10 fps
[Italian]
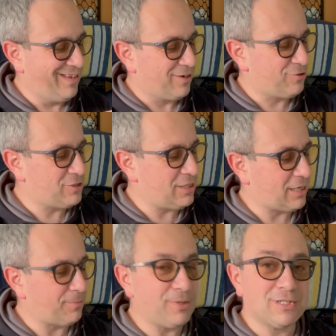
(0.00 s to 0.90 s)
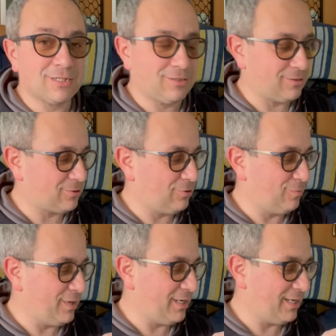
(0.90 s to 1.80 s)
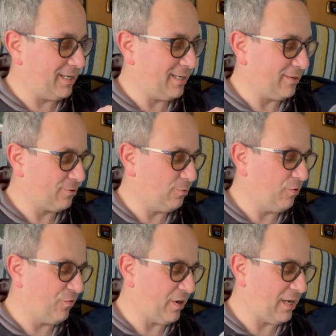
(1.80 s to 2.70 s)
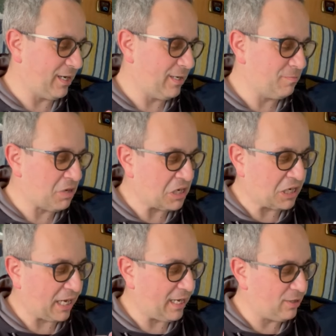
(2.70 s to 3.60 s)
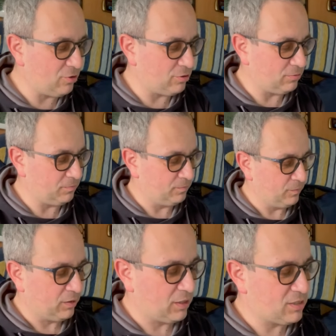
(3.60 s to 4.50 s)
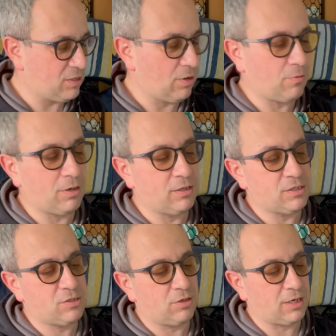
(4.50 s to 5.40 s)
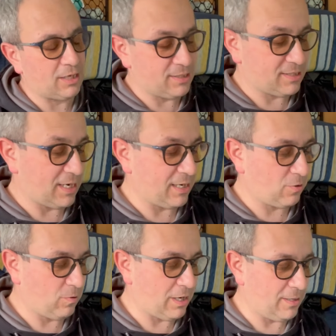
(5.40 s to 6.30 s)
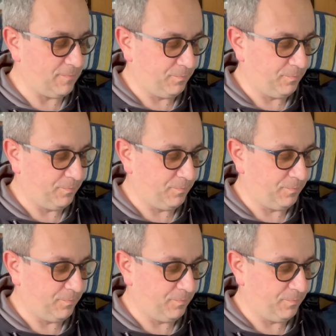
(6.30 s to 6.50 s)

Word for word: così capisco come, come fare ma credo che sia una guarnizione da calzare qua